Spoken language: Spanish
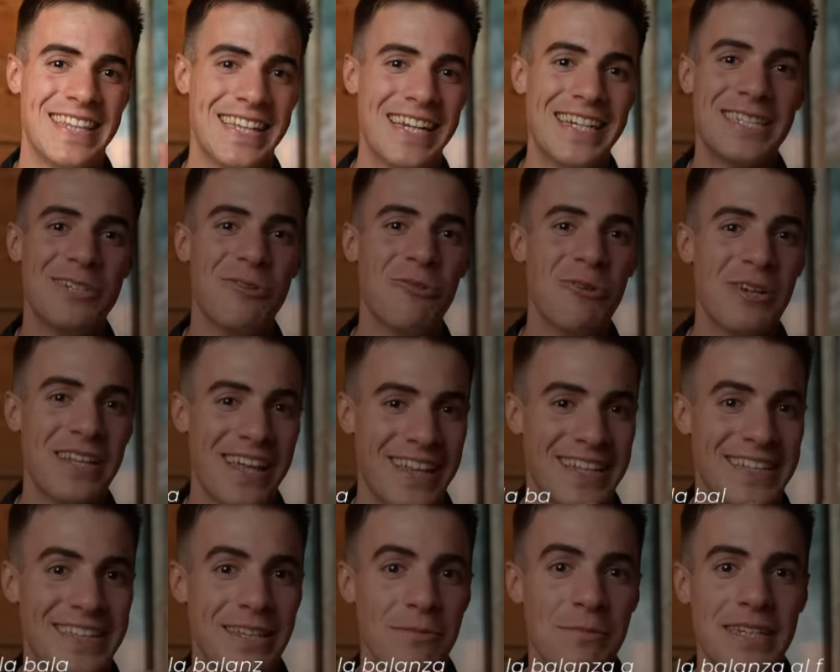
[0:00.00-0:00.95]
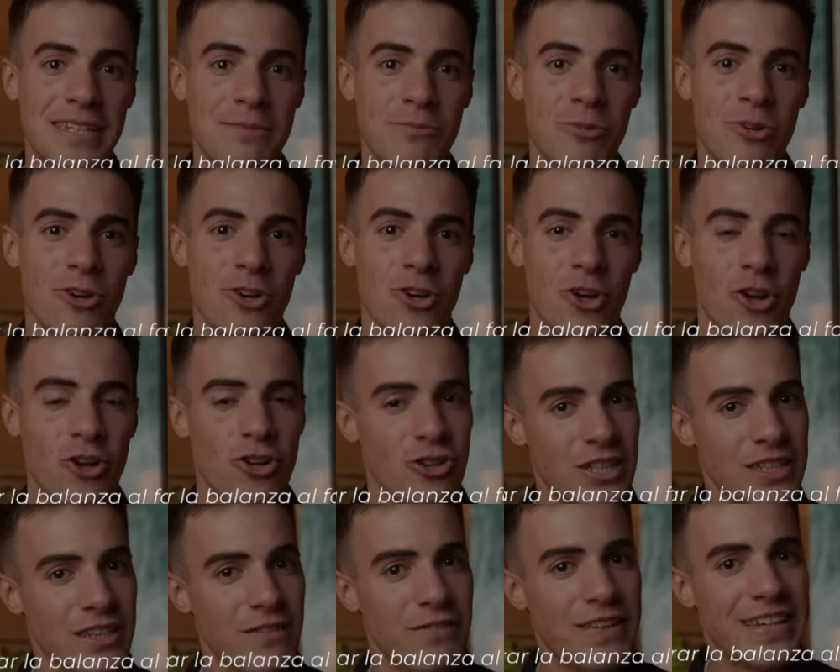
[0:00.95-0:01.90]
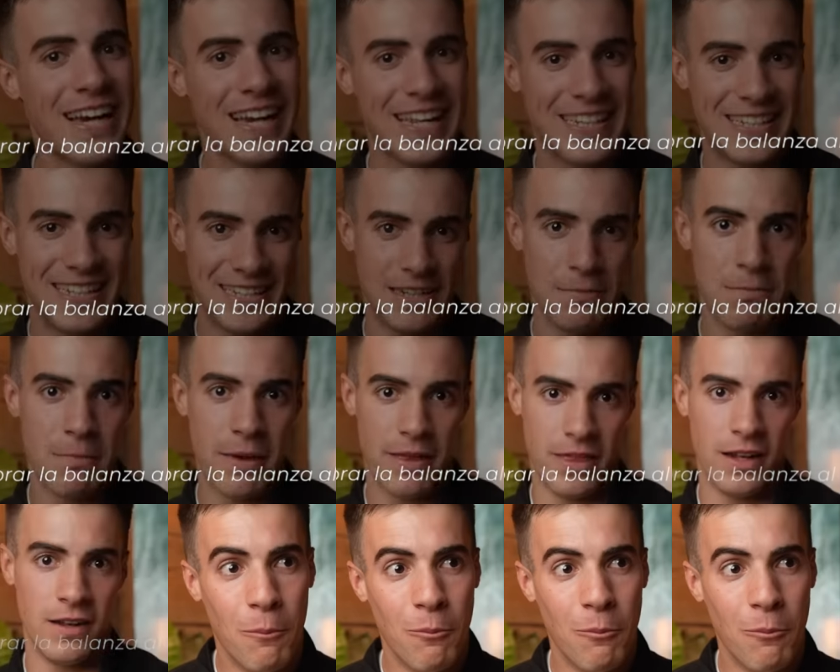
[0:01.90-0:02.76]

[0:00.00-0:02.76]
Tener seguridad en ti mismo no significa que seas imbécil.